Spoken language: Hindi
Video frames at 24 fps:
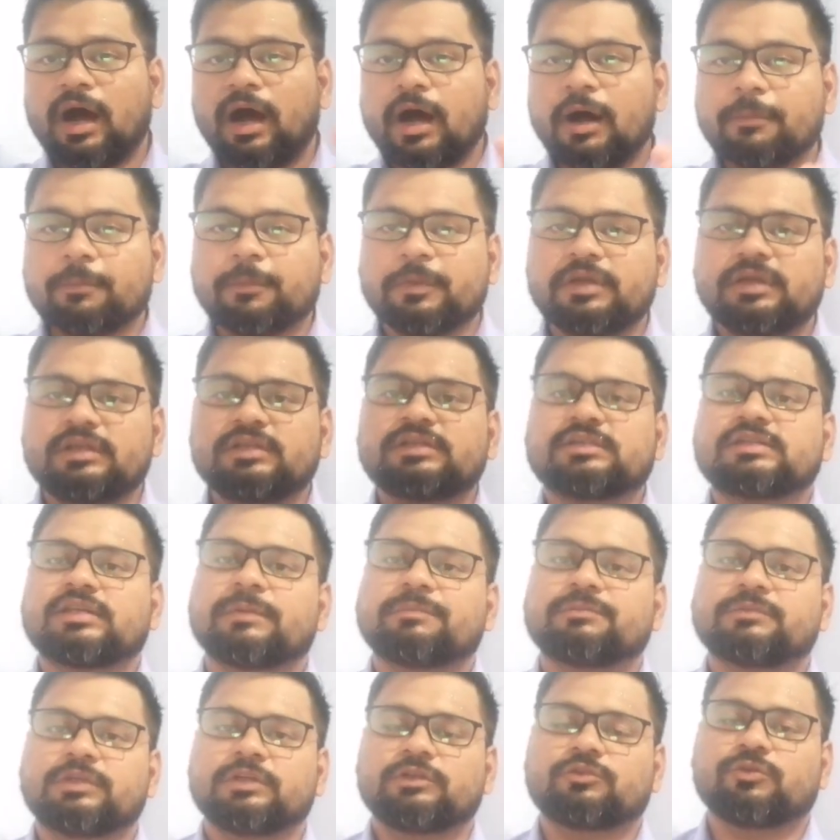आप इन
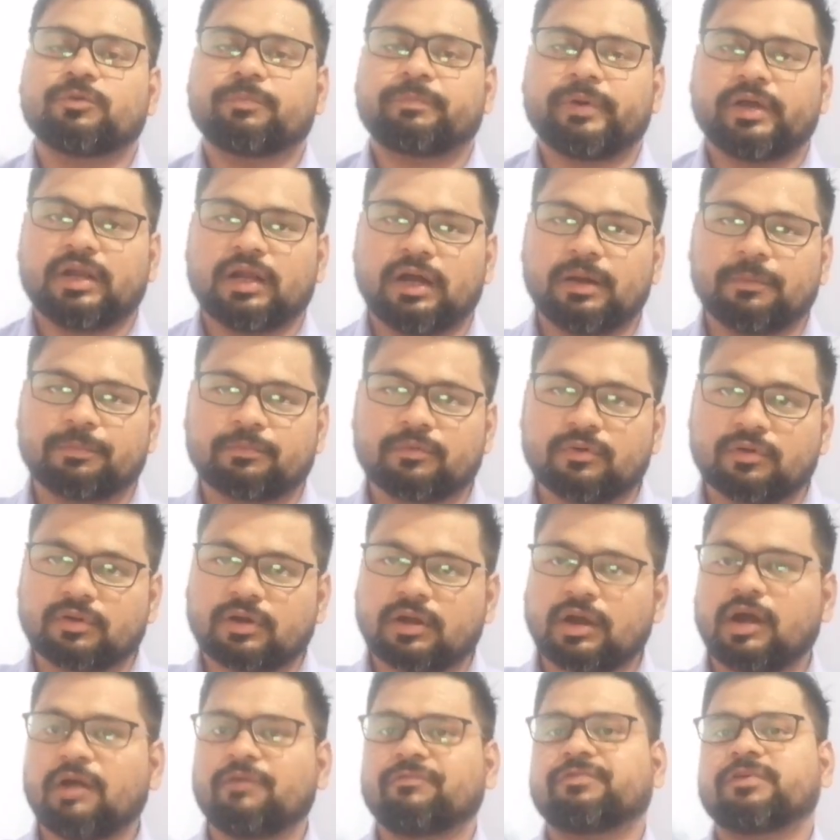सब चीज़ों पर आपको
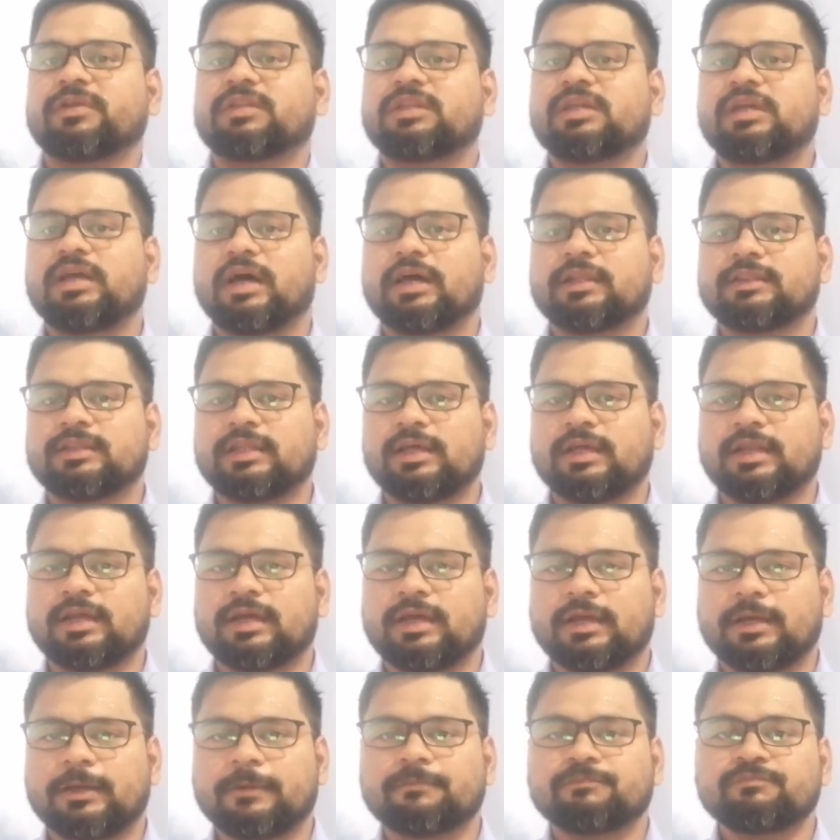काफ़ी ध्यान देना
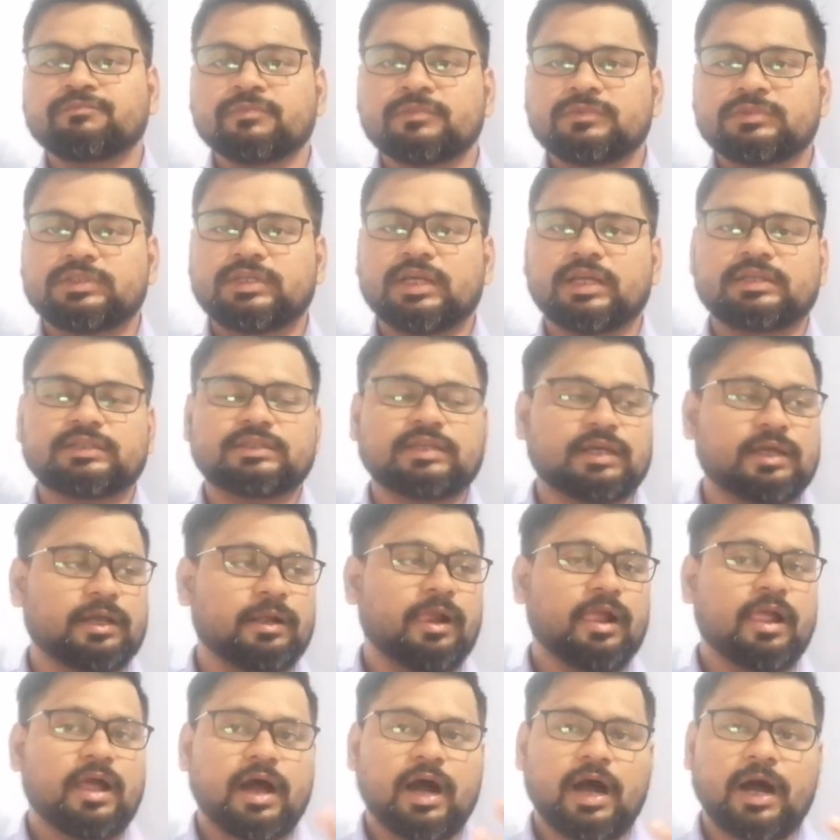है जैसे
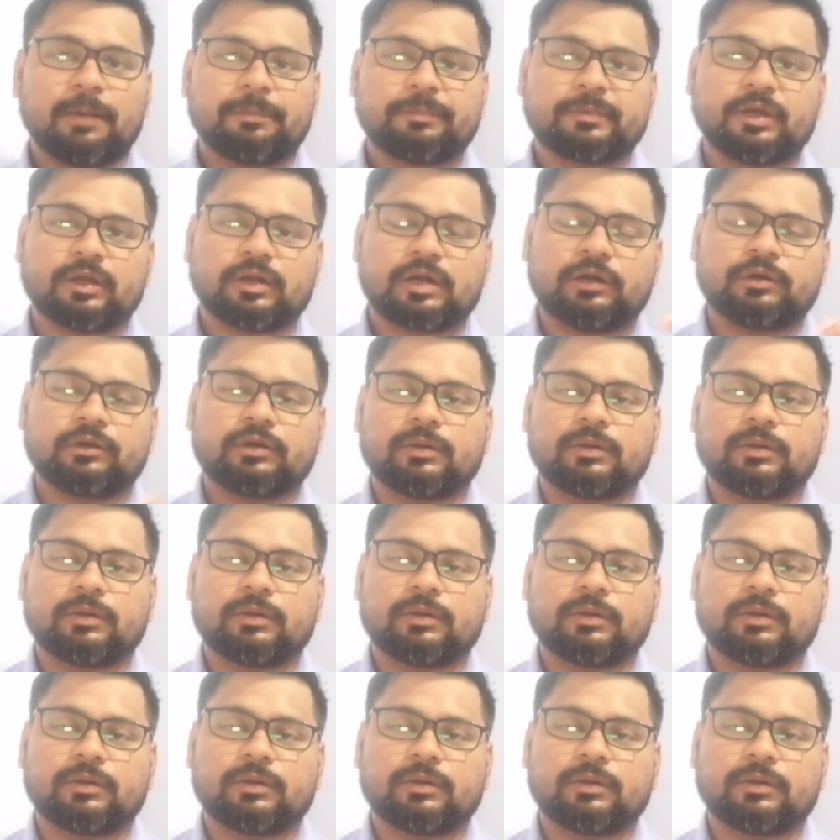आपके